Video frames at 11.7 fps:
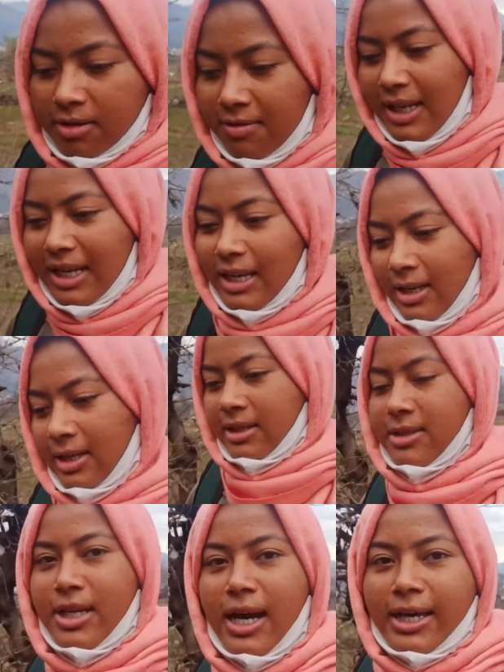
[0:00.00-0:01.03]
वेल
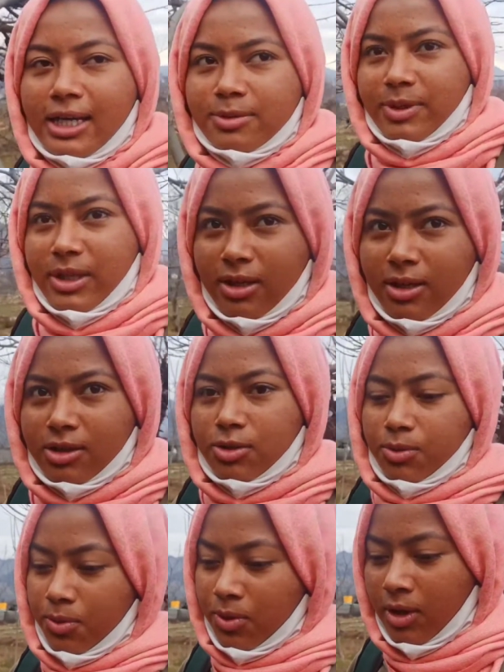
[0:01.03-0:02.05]
जाके आज पता करती
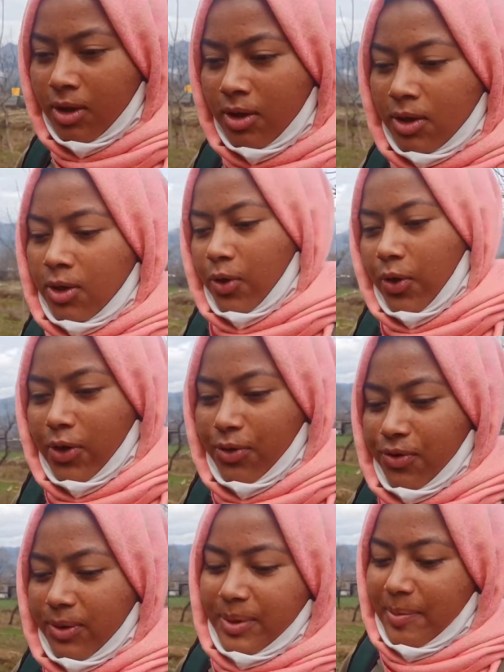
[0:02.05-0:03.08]
हूँ और
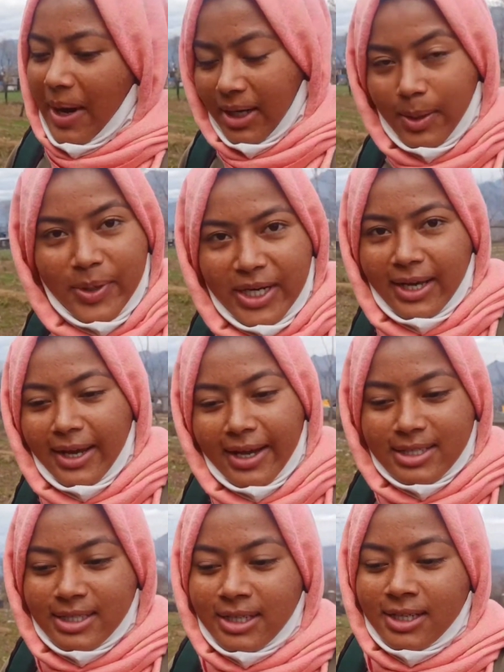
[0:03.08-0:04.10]
फिर मेरी बहन का बर्थडे है
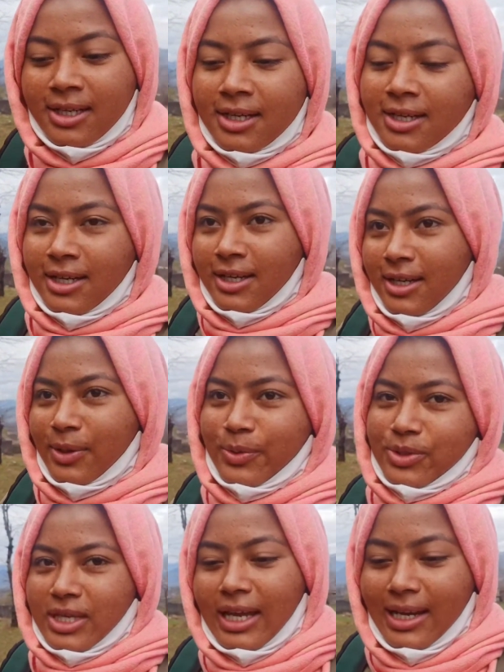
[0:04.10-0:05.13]
आज
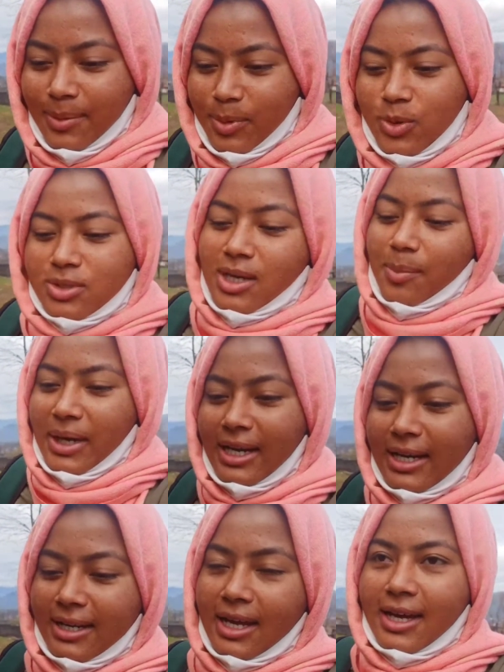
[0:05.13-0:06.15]
उसके लिए भी कुछ सामान
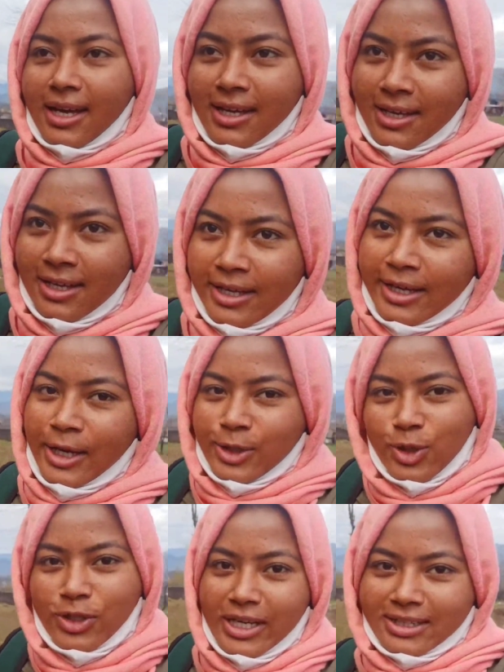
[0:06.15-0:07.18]
लेना है
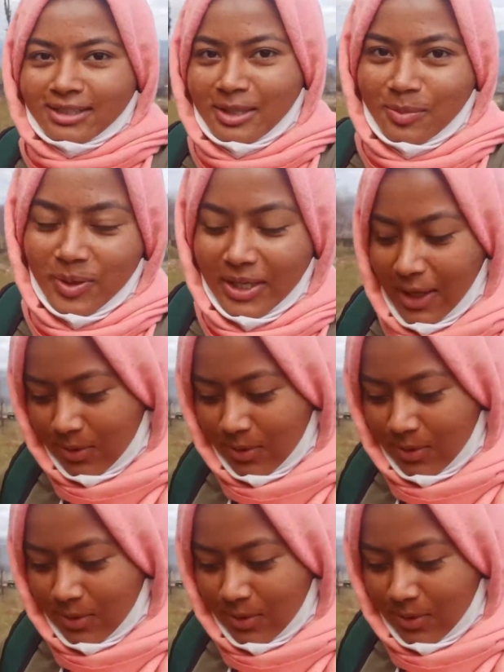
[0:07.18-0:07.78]
चलो देखते हैं दिन में क्या